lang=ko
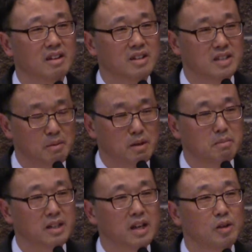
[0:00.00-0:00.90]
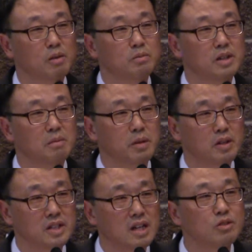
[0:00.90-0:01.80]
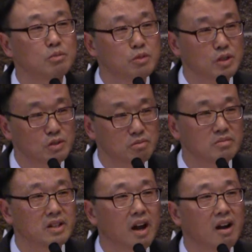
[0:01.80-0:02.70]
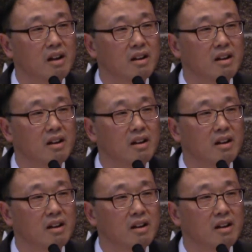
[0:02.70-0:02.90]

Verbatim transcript: 새벽마다 여러분들 편히 잘 주무셨습니까?